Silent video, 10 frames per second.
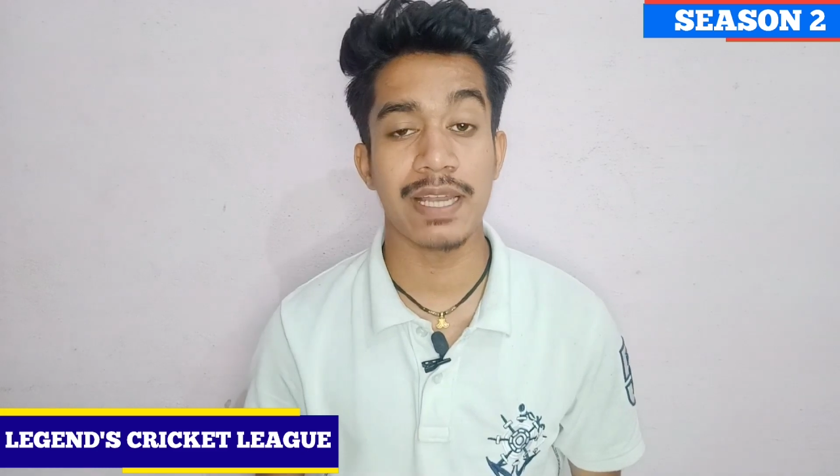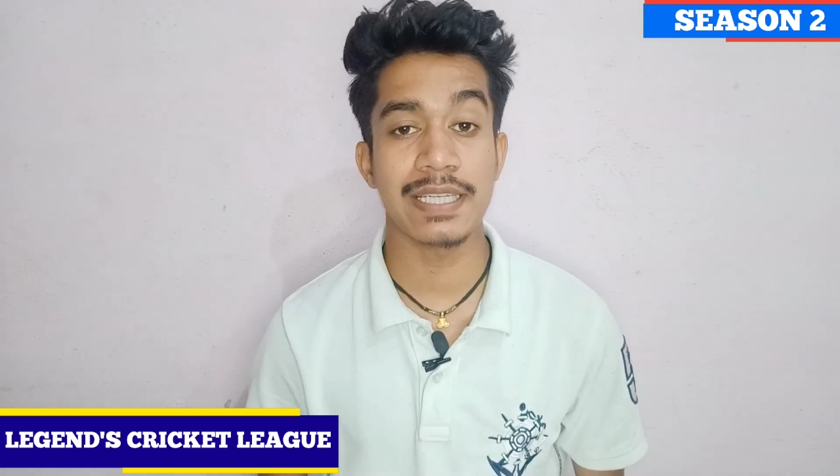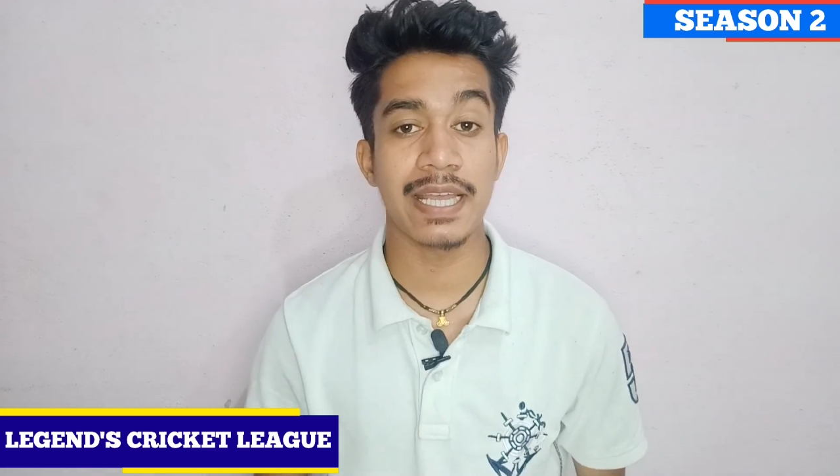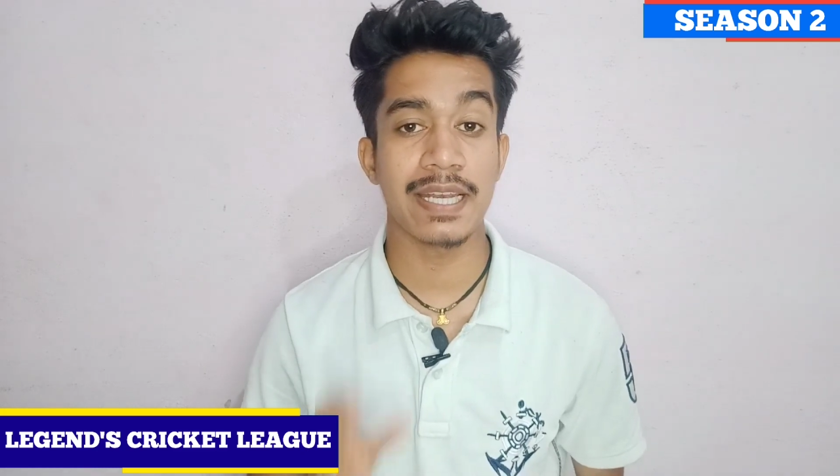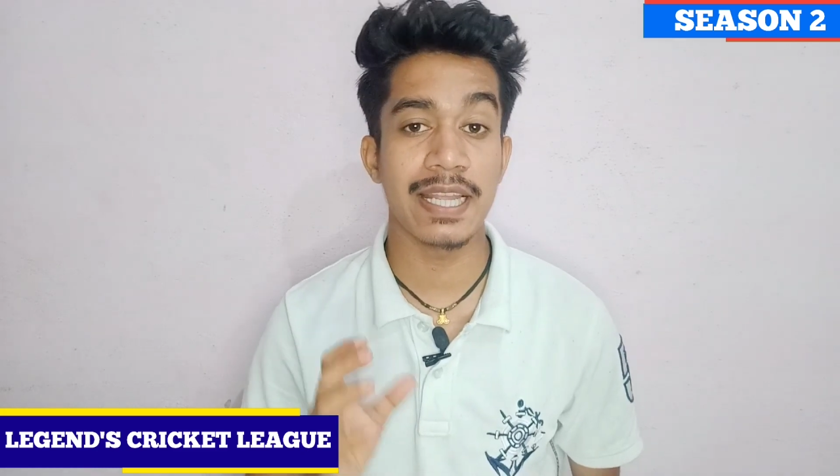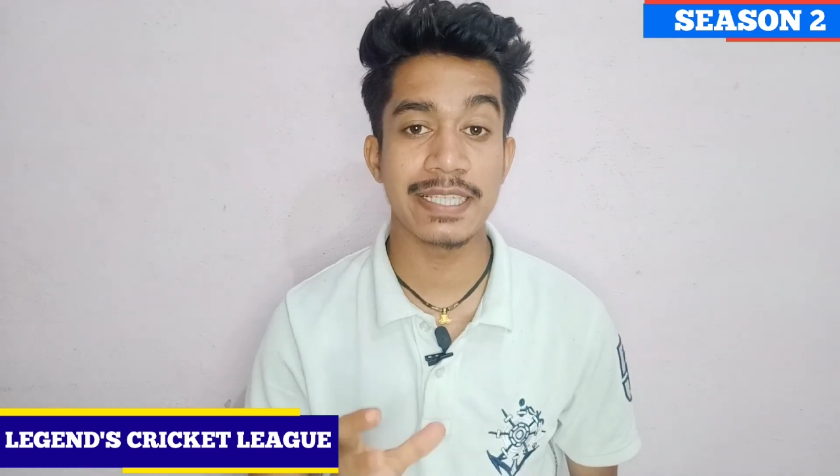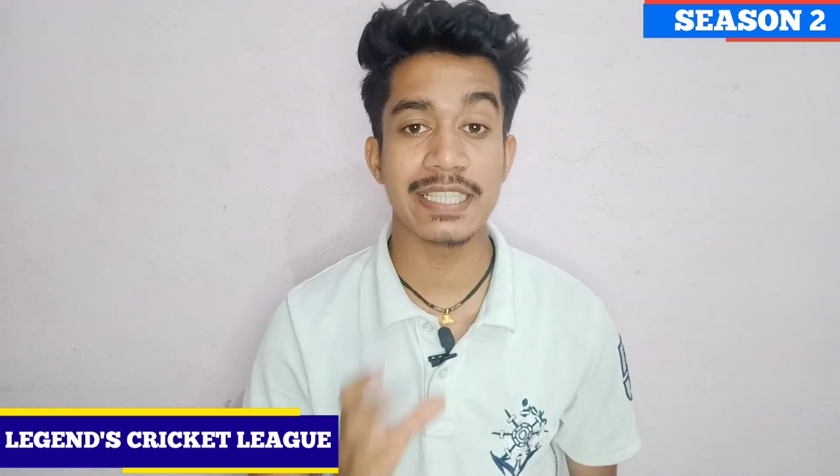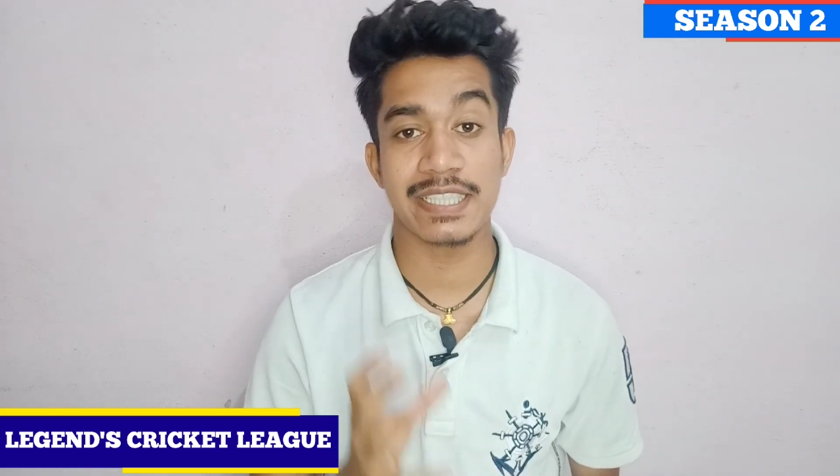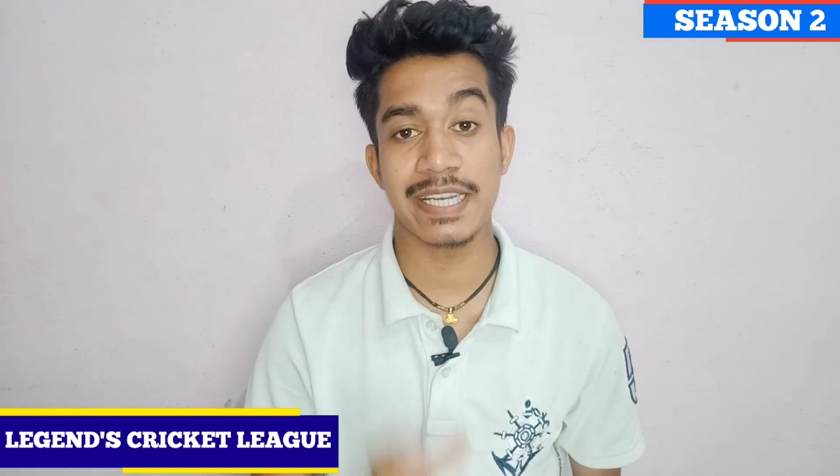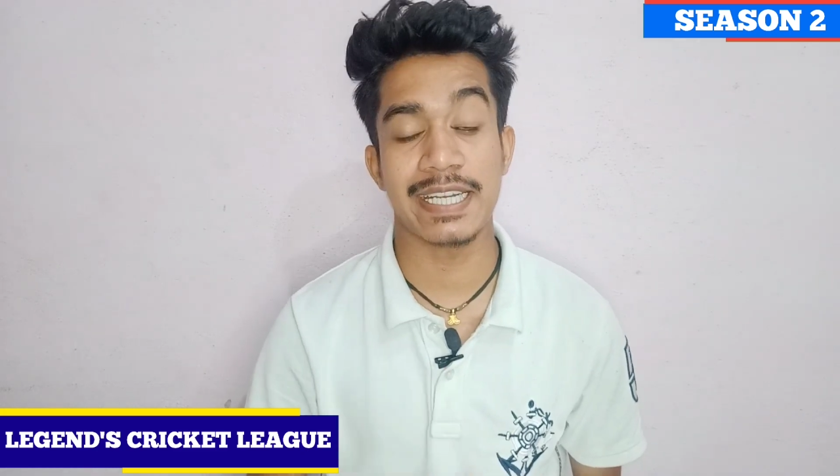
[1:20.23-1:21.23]
वाली है
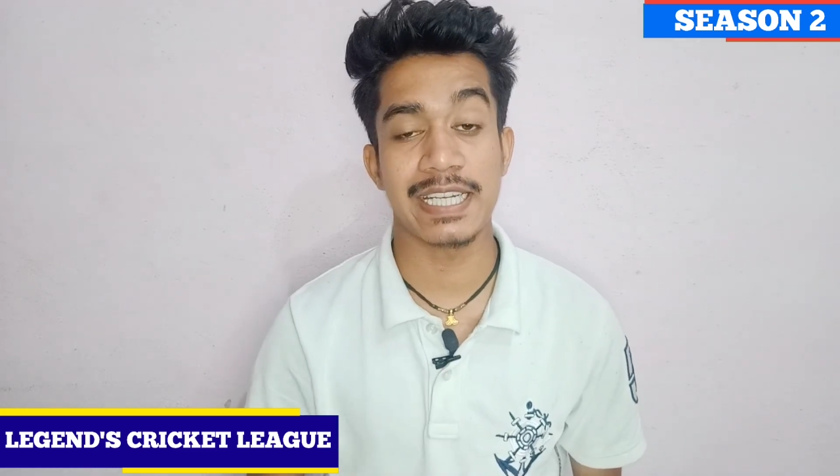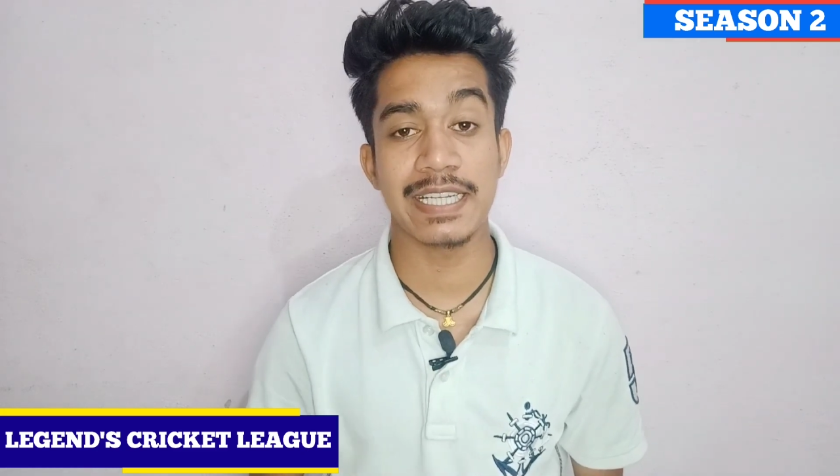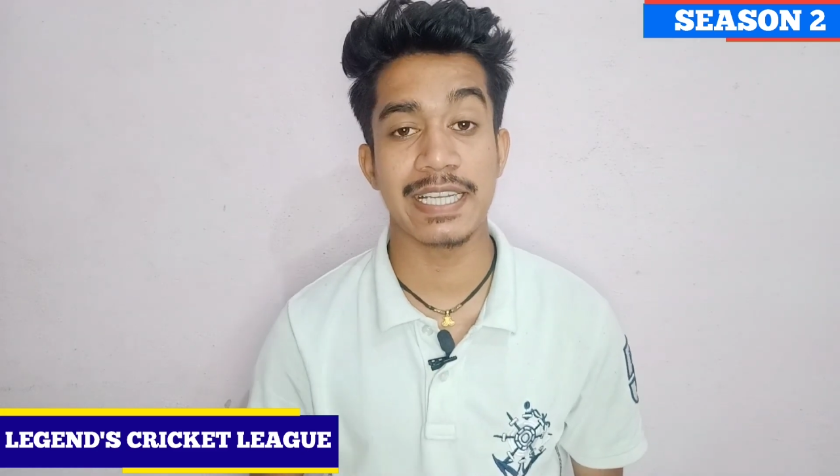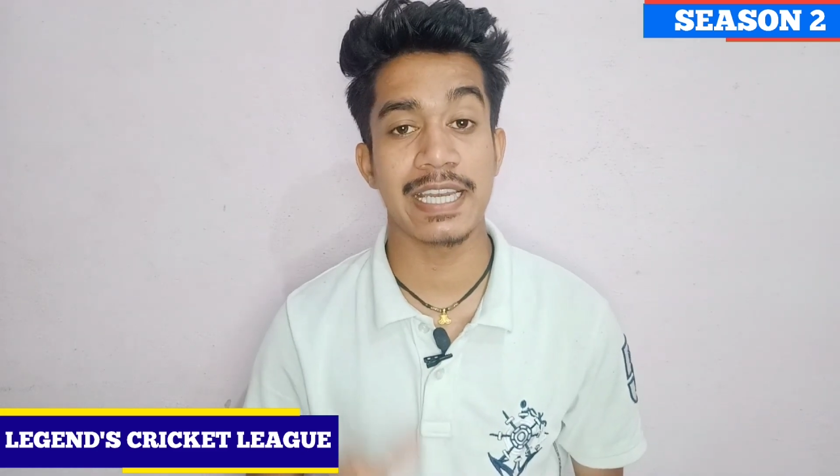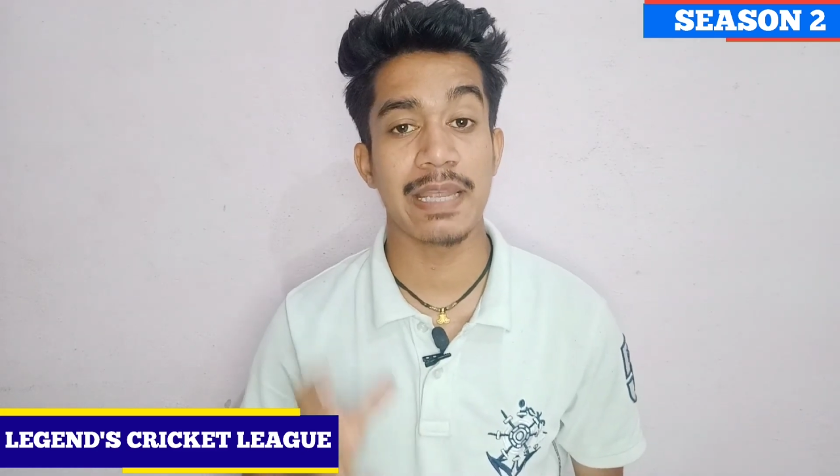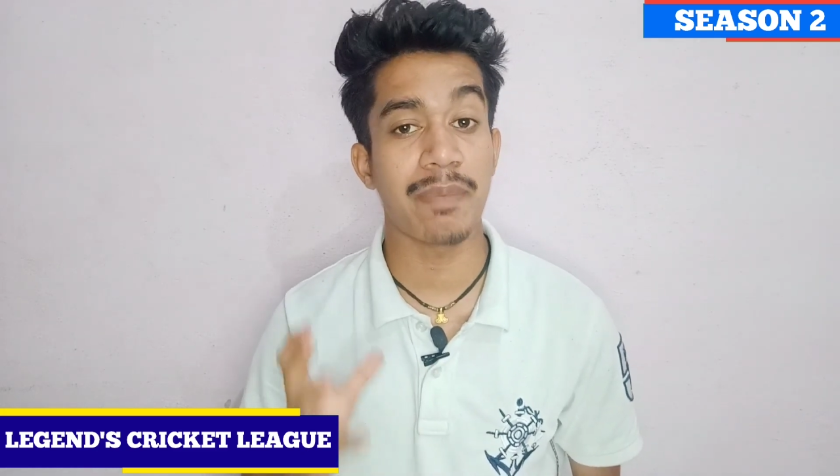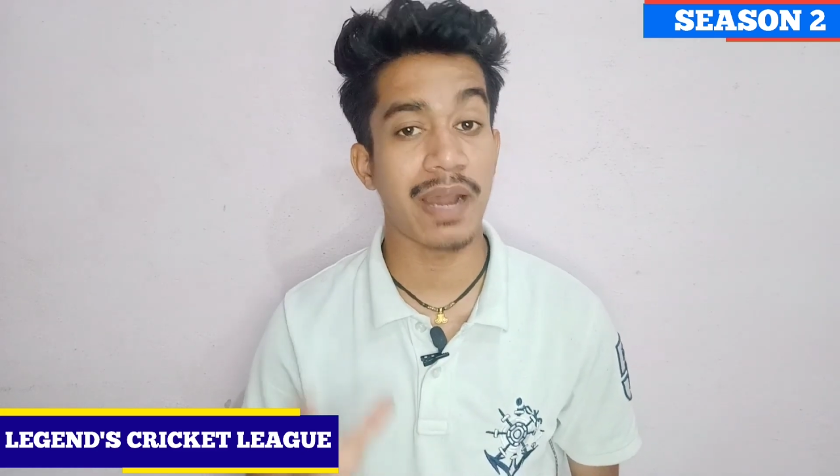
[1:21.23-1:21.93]
लेजेंड्स क्रिकेट लीग के लिए